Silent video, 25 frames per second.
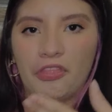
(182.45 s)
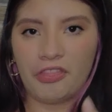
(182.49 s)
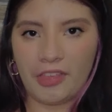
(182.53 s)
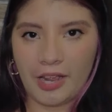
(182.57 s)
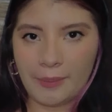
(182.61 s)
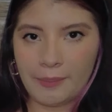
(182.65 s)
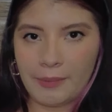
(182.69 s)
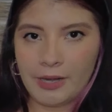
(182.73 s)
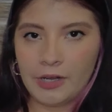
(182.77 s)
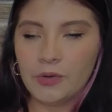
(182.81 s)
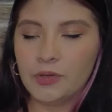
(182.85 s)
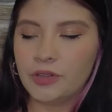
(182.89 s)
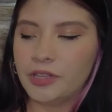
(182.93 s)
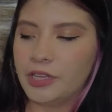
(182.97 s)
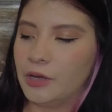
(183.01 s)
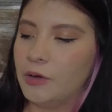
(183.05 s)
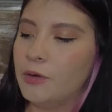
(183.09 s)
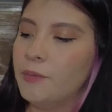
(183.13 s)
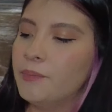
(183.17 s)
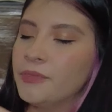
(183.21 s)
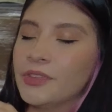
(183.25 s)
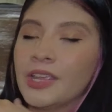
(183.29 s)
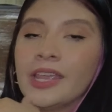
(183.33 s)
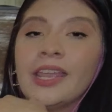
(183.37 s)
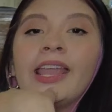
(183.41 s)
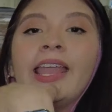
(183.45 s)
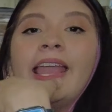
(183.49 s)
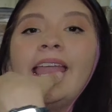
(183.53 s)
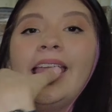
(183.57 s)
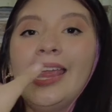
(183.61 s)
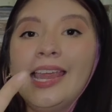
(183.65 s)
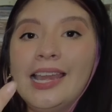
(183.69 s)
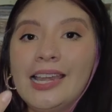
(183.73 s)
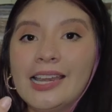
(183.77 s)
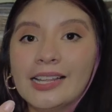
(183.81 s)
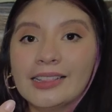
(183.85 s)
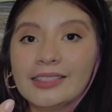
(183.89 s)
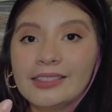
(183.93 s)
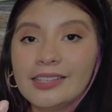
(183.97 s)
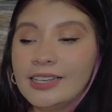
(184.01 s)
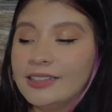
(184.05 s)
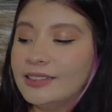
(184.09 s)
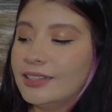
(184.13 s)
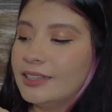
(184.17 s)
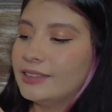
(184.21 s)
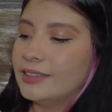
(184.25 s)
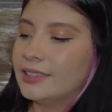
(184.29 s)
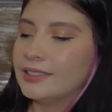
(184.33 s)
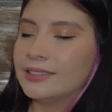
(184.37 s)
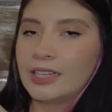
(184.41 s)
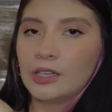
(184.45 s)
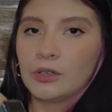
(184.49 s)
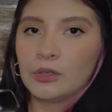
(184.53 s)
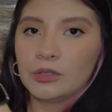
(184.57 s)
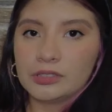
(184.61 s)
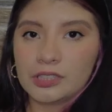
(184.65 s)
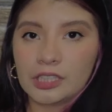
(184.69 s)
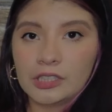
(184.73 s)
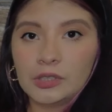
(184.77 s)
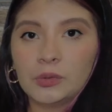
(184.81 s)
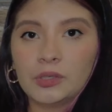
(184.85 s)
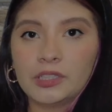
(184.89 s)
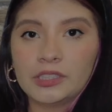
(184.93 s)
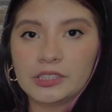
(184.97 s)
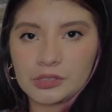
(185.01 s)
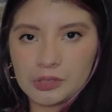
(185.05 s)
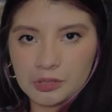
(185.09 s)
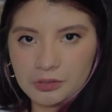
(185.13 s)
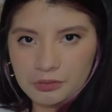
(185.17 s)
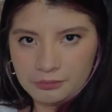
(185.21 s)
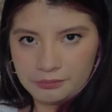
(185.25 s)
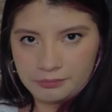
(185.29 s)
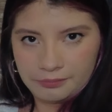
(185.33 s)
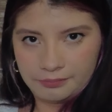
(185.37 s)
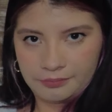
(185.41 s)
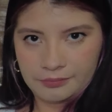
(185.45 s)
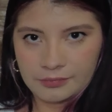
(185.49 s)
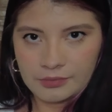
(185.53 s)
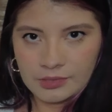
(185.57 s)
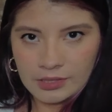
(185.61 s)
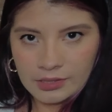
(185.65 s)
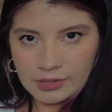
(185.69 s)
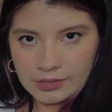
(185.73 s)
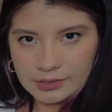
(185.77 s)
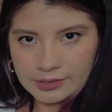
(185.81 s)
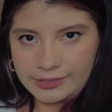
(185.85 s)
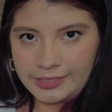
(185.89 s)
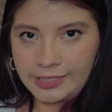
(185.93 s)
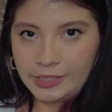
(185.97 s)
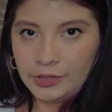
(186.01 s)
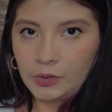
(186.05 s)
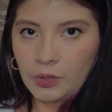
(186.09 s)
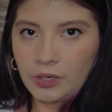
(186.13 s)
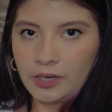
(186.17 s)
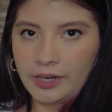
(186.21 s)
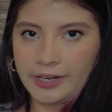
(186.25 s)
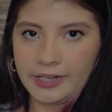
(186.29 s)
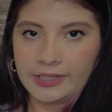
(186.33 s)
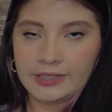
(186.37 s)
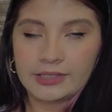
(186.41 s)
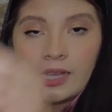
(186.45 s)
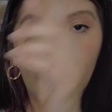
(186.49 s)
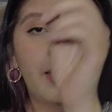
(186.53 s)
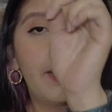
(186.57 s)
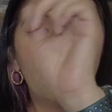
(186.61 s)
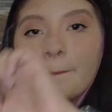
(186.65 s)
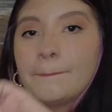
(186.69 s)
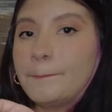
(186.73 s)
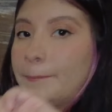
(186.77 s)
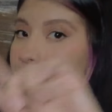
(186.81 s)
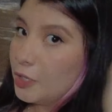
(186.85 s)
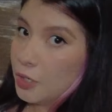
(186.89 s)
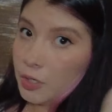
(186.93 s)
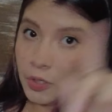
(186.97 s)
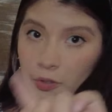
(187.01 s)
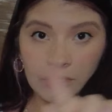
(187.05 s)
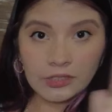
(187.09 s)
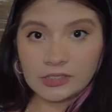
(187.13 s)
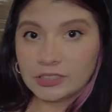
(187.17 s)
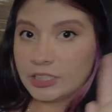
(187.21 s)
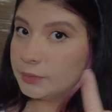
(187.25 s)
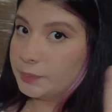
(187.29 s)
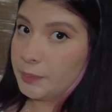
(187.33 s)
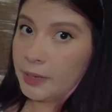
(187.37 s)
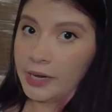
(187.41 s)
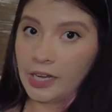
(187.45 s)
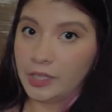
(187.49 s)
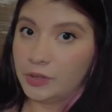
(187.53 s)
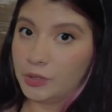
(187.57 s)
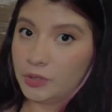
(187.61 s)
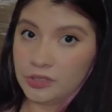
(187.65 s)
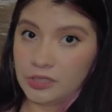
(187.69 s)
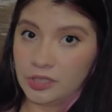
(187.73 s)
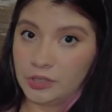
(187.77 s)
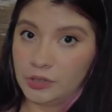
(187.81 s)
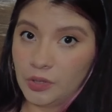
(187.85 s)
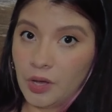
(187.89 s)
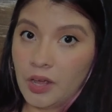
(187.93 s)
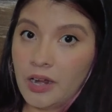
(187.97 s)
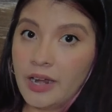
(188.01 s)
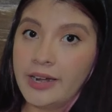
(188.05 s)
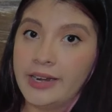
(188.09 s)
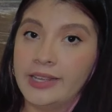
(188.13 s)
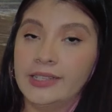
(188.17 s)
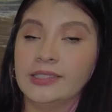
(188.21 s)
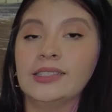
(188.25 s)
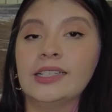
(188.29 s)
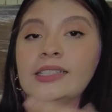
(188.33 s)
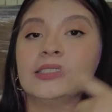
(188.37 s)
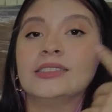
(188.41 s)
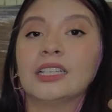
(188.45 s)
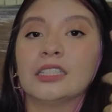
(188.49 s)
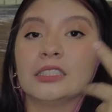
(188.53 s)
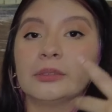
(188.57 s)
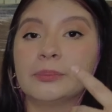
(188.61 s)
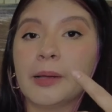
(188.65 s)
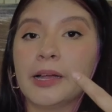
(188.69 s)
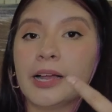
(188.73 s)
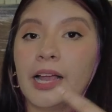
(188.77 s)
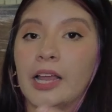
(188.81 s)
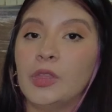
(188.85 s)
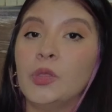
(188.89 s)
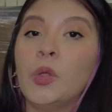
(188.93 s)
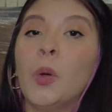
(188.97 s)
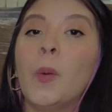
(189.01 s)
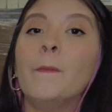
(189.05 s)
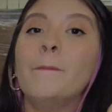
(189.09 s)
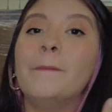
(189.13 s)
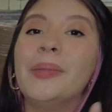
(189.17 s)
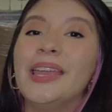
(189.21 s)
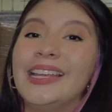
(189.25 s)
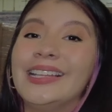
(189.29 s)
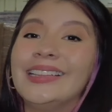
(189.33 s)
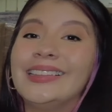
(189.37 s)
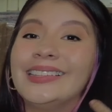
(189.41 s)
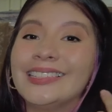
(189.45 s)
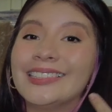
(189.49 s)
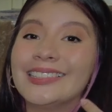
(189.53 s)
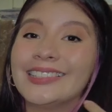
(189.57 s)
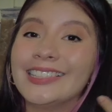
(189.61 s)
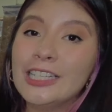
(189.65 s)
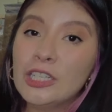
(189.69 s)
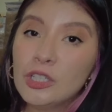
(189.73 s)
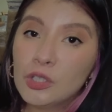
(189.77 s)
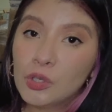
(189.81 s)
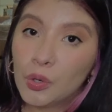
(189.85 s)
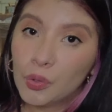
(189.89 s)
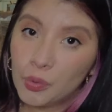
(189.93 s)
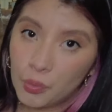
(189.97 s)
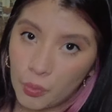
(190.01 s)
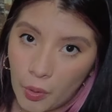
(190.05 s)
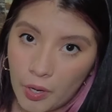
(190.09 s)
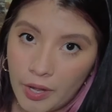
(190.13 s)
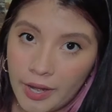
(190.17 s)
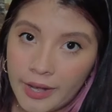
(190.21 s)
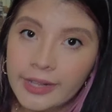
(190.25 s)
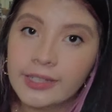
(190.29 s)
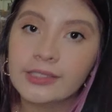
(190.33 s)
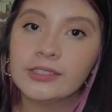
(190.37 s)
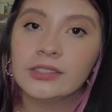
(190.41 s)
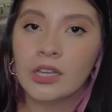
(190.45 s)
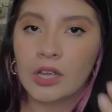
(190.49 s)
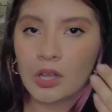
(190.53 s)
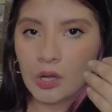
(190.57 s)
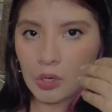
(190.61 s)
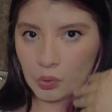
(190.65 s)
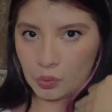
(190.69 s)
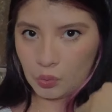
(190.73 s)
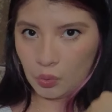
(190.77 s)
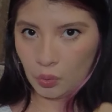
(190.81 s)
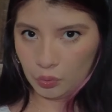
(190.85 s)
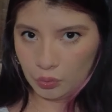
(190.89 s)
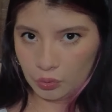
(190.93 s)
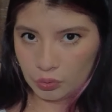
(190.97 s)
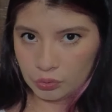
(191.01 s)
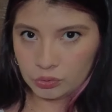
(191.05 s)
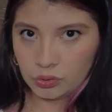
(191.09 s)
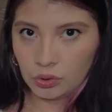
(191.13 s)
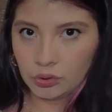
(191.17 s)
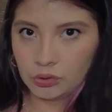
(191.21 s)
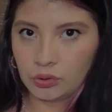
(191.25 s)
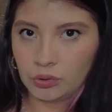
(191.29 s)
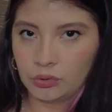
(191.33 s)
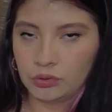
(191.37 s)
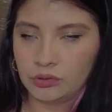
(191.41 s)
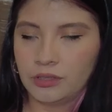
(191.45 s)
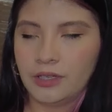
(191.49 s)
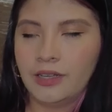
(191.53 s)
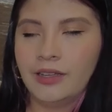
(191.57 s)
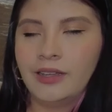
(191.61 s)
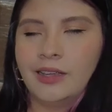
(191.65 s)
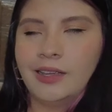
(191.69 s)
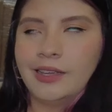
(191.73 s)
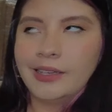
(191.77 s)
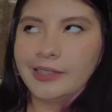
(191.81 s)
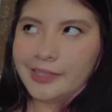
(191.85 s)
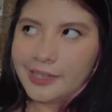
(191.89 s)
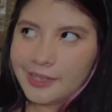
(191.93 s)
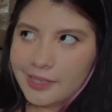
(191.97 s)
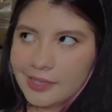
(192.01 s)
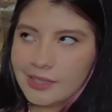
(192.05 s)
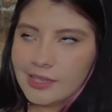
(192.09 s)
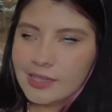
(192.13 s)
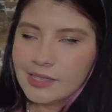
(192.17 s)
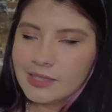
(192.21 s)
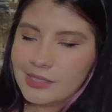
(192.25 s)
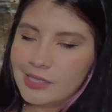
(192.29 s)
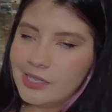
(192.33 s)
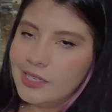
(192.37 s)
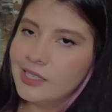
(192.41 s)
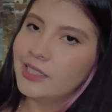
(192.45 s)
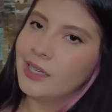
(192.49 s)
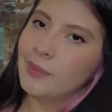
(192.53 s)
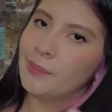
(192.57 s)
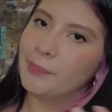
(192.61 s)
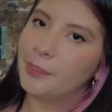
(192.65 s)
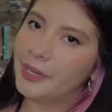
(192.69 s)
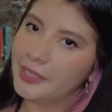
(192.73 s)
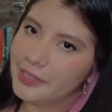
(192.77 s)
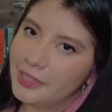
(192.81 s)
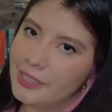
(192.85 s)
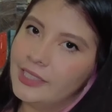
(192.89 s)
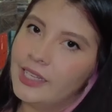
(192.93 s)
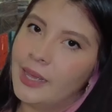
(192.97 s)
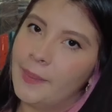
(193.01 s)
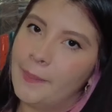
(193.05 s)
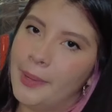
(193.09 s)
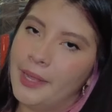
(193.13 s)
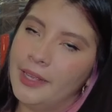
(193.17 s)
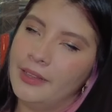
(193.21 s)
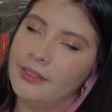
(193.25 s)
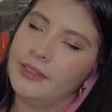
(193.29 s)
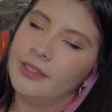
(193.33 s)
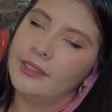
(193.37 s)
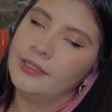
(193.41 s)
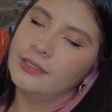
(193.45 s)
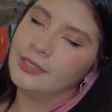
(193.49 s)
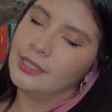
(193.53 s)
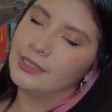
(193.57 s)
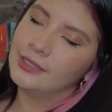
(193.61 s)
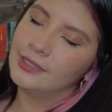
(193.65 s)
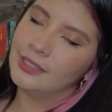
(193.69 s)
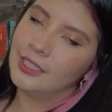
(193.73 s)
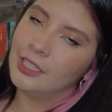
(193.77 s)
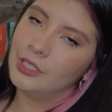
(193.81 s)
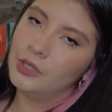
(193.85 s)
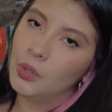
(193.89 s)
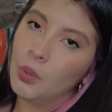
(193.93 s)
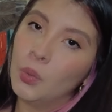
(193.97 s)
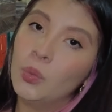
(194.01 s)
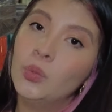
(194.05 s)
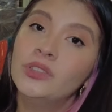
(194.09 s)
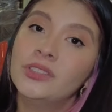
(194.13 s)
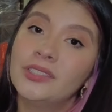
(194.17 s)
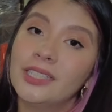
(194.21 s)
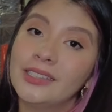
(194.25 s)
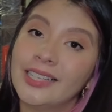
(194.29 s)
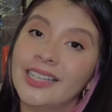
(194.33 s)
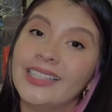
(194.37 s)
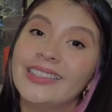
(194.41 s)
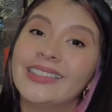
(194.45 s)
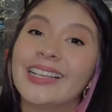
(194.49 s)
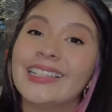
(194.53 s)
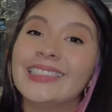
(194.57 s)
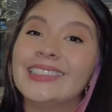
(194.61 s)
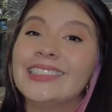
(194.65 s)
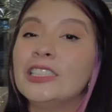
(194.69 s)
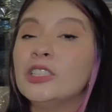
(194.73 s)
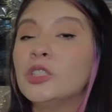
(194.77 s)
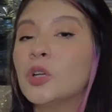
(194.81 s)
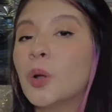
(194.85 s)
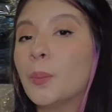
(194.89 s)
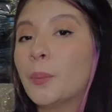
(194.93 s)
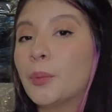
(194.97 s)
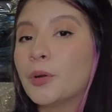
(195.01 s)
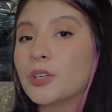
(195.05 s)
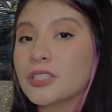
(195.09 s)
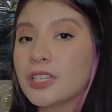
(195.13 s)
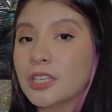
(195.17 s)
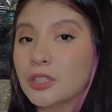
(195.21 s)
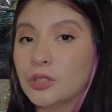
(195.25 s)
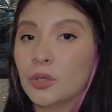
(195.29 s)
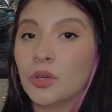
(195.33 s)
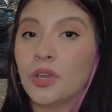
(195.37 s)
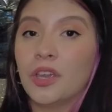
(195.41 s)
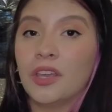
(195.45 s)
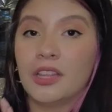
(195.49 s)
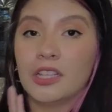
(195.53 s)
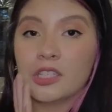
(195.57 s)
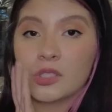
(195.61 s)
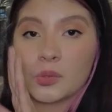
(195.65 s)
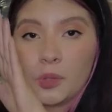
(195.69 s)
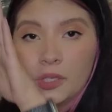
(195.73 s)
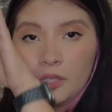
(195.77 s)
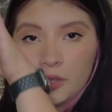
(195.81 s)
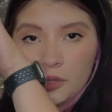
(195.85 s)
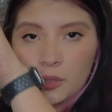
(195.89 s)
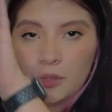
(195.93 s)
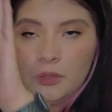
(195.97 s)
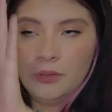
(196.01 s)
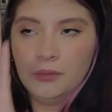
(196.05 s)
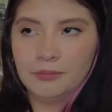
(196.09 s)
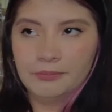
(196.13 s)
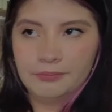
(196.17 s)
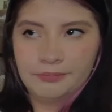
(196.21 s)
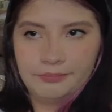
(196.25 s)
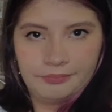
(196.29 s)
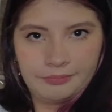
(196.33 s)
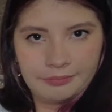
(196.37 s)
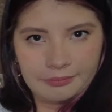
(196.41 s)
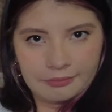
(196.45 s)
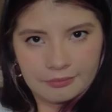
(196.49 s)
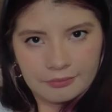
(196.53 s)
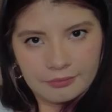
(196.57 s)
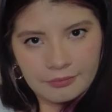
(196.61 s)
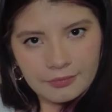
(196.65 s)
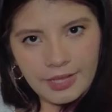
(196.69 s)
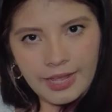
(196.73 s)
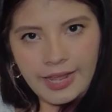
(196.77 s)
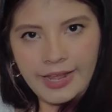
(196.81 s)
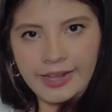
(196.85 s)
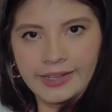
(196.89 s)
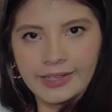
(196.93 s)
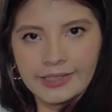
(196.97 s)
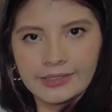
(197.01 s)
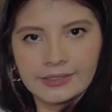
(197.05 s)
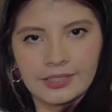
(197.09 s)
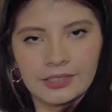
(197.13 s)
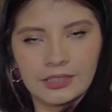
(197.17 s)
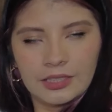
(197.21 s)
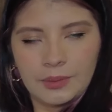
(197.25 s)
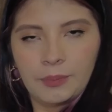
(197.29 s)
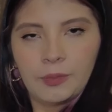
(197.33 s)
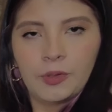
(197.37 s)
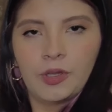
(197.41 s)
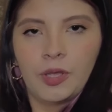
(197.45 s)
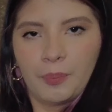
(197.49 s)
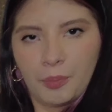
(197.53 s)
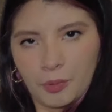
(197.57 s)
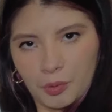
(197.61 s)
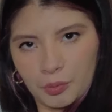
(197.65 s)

del menudeo, en la tienda te está costando esto 100 dólares pero no estás pagando 100 dólares, estás pagando 25 dólares con nosotros. Quiere decir que prácticamente estás teniendo un 75% de descuento en este tipo de